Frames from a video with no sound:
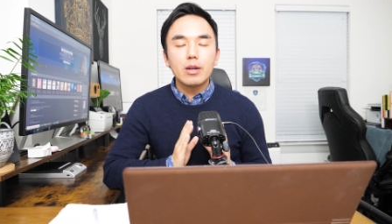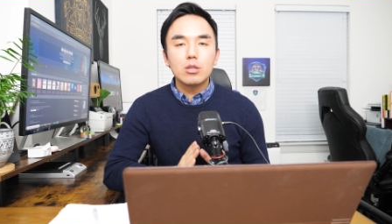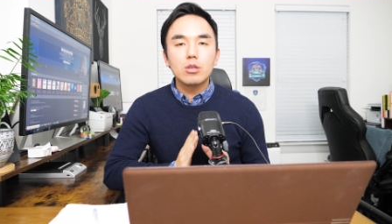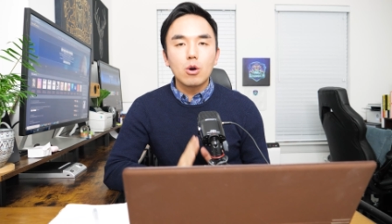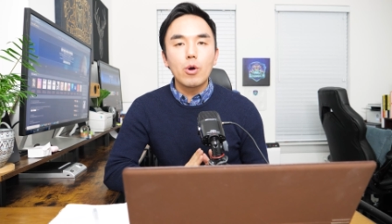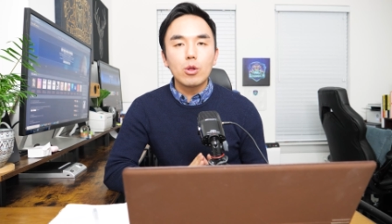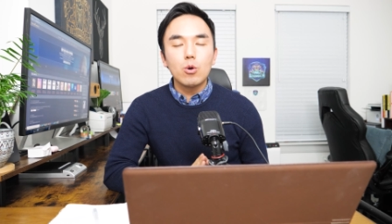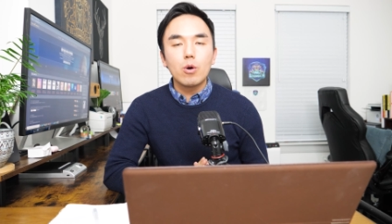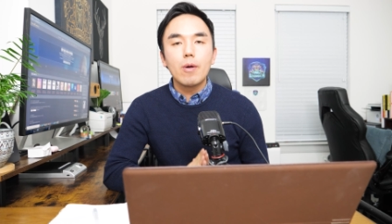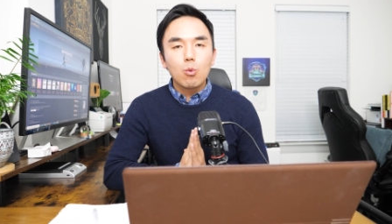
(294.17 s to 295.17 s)
같은
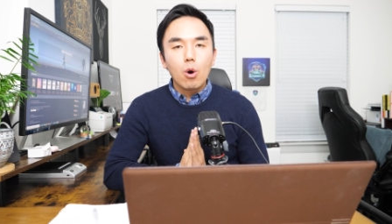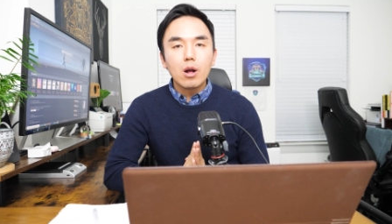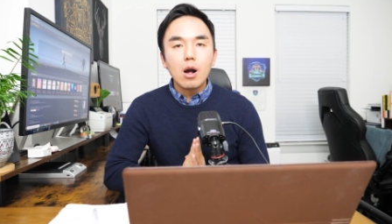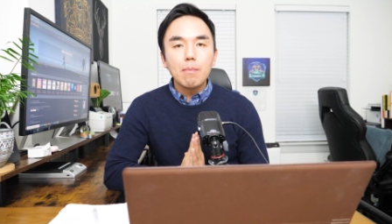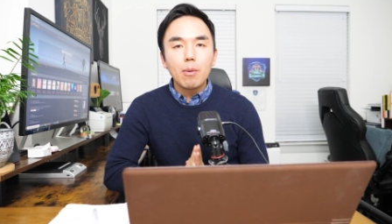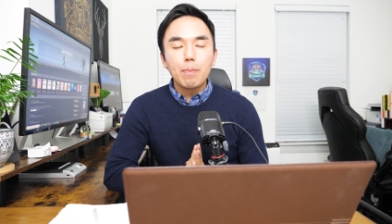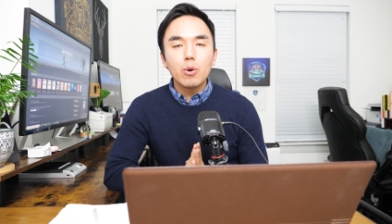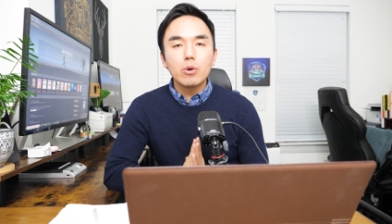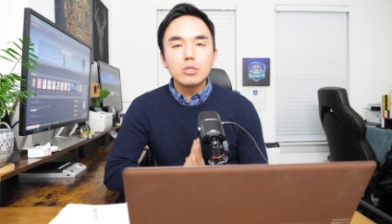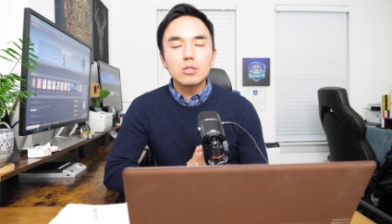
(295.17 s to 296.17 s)
경우에도 월간
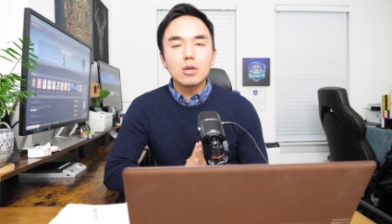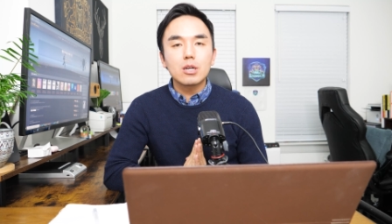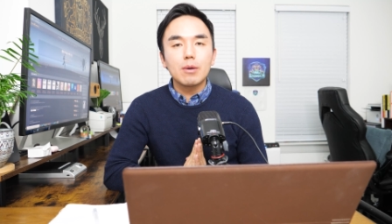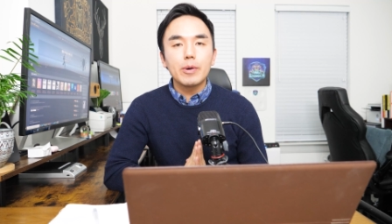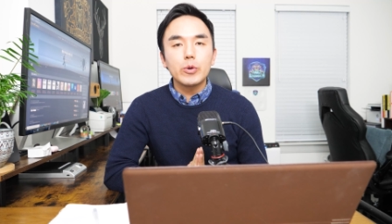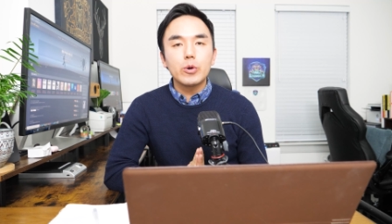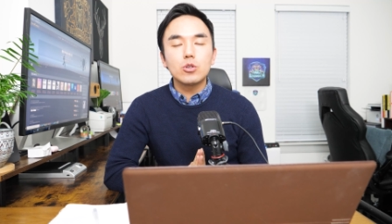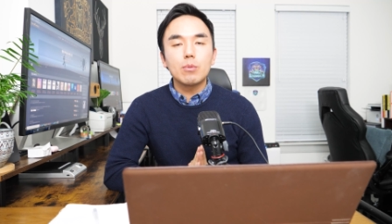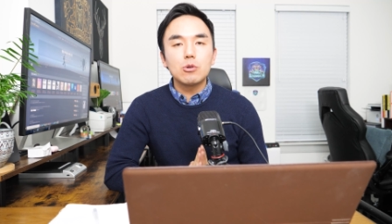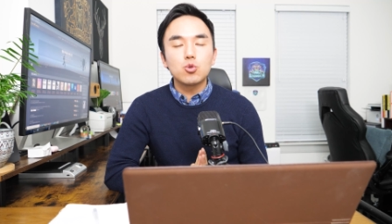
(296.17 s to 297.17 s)
보표 인스타그램에도
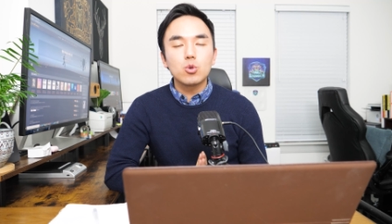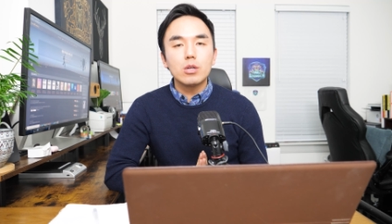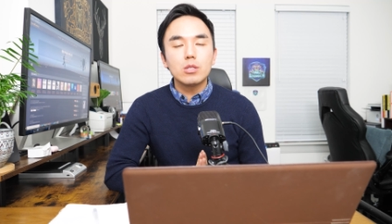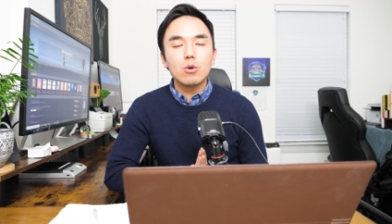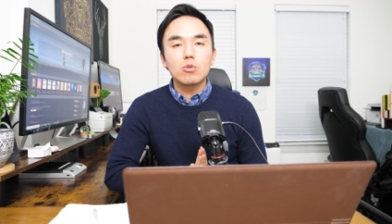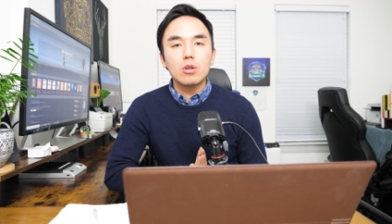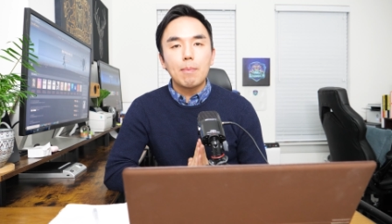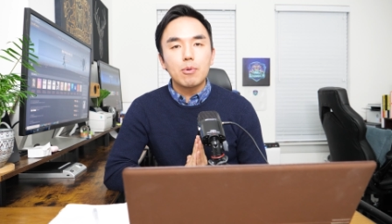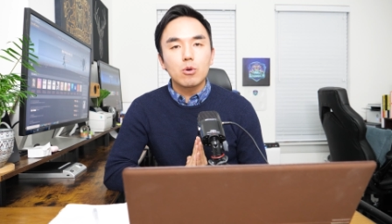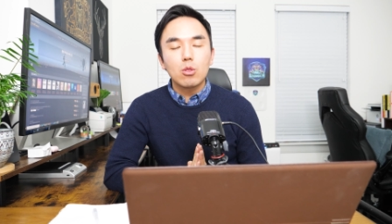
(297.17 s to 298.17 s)
정말 중요한 내용들이
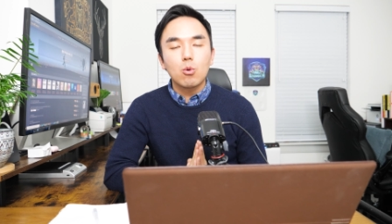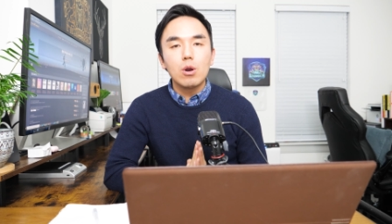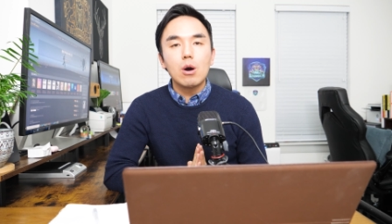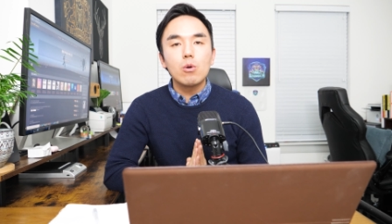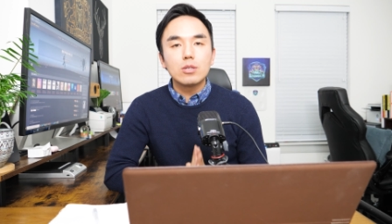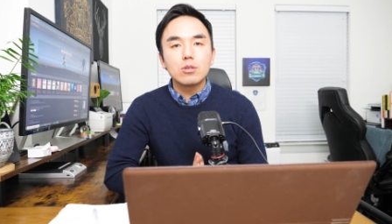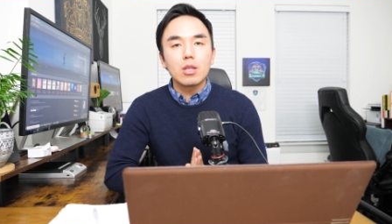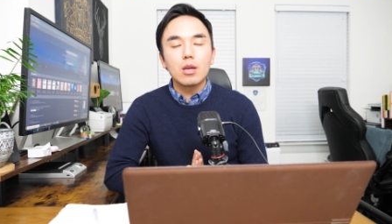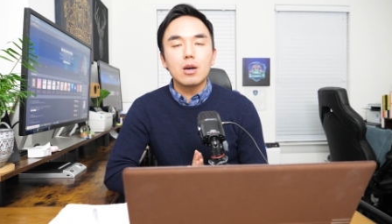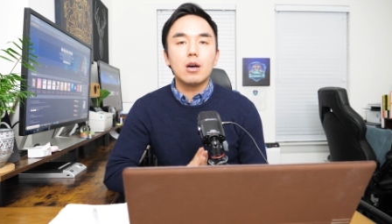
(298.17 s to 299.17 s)
앞으로 계속 올라올
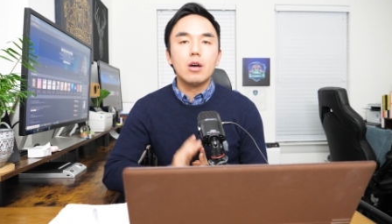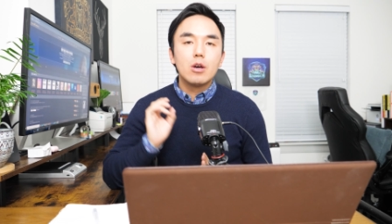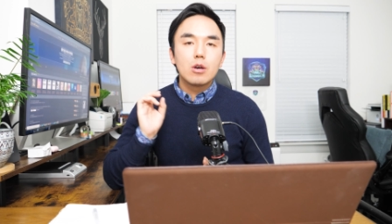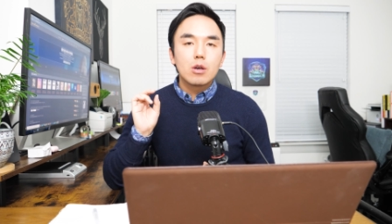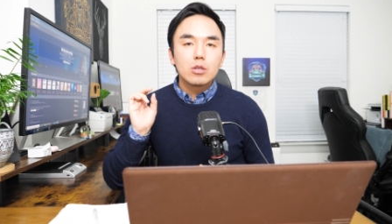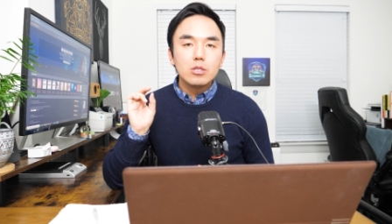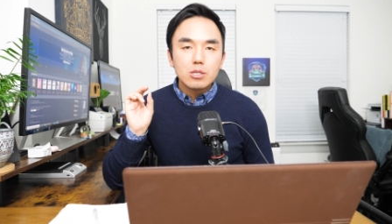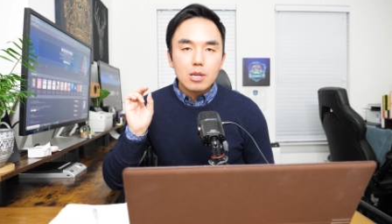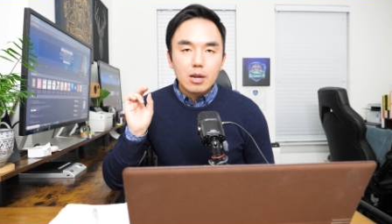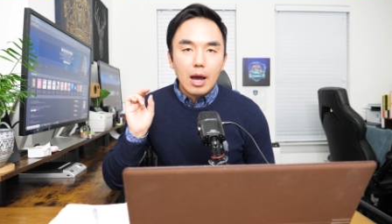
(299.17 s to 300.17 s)
예정이니까
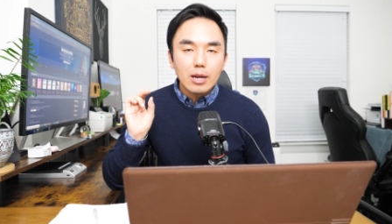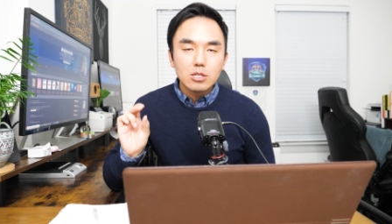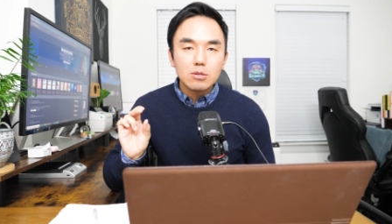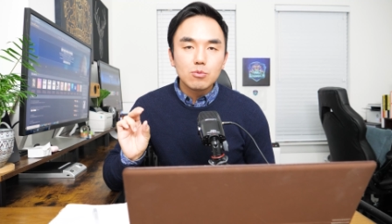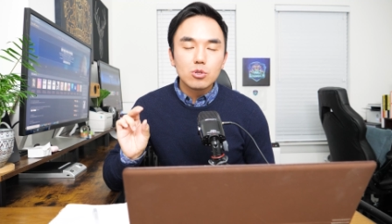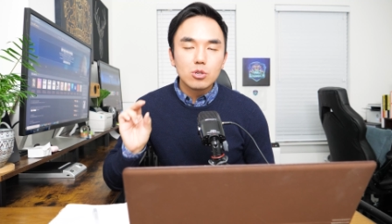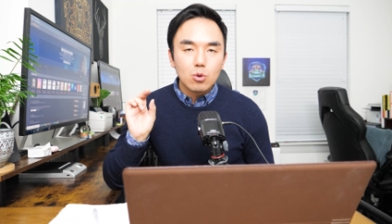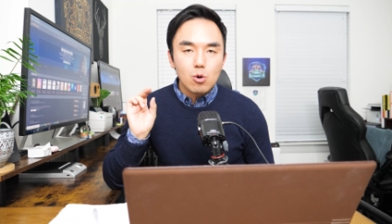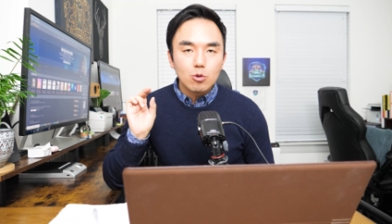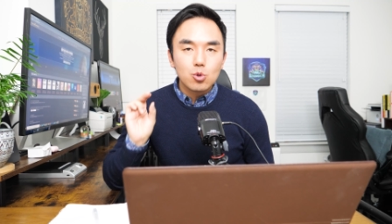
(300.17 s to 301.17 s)
인스타그램 하시는 분들은
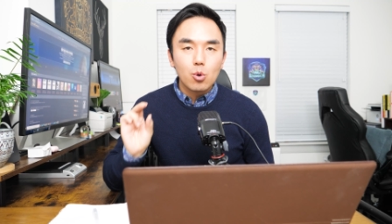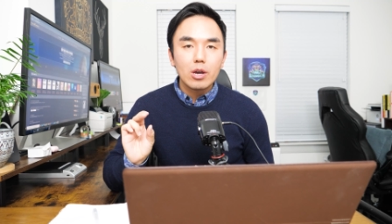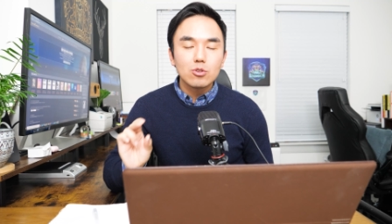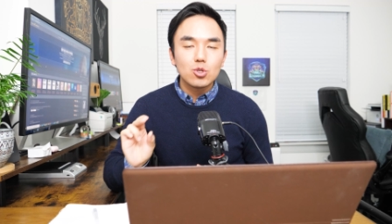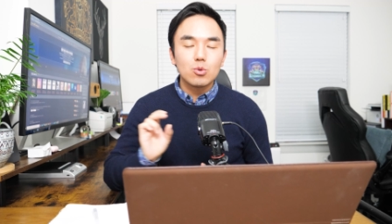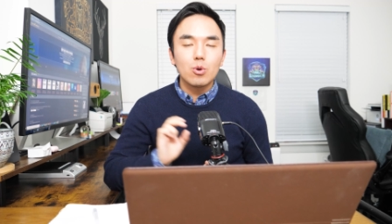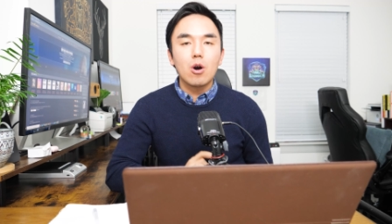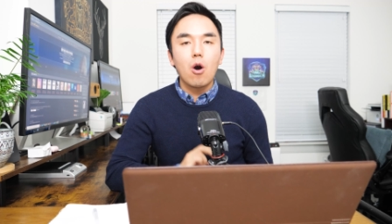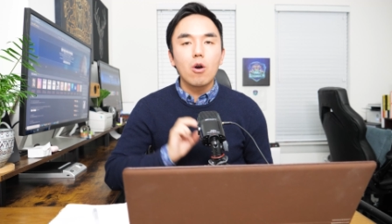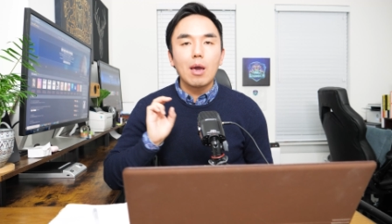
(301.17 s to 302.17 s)
꼭 구독해
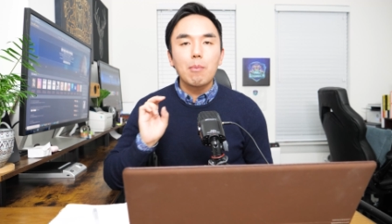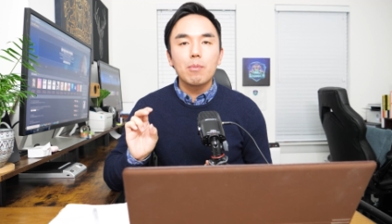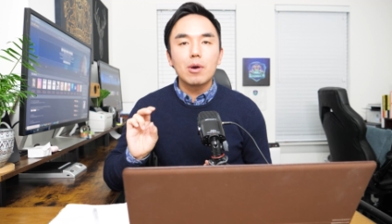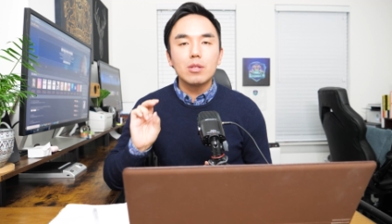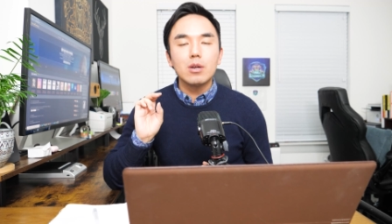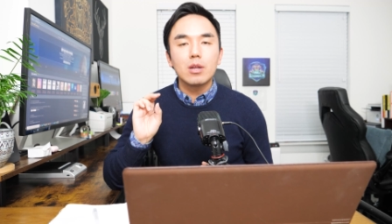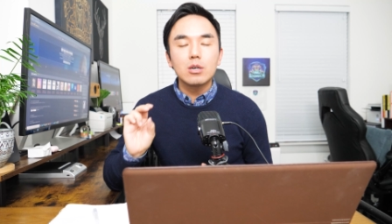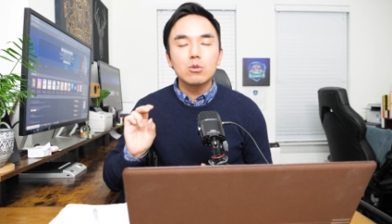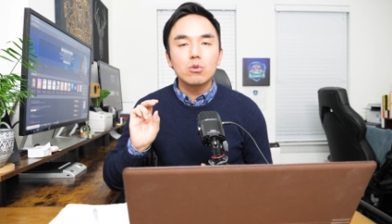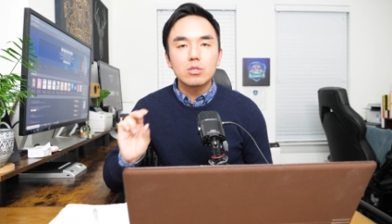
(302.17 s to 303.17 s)
주시고요. 거기에 보면은
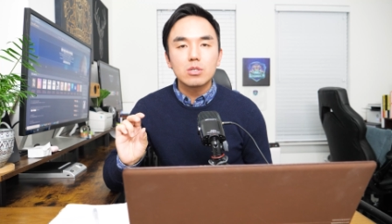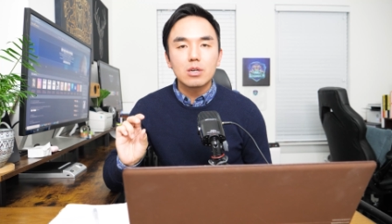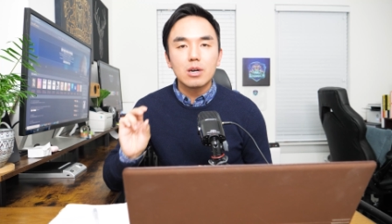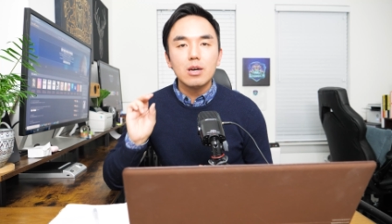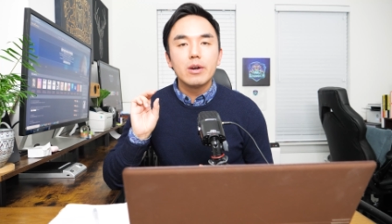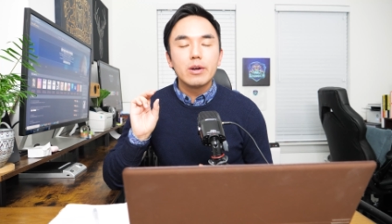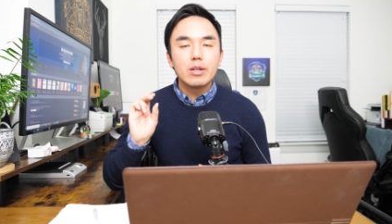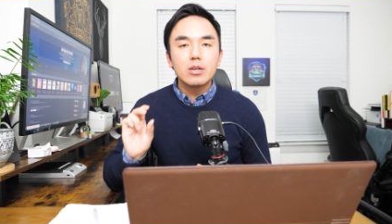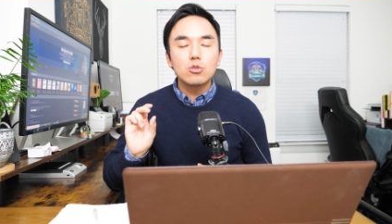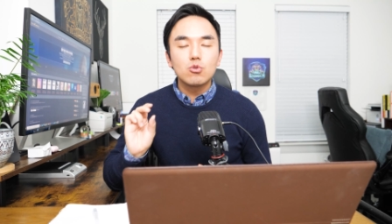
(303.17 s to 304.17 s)
링크도 있으니까 링크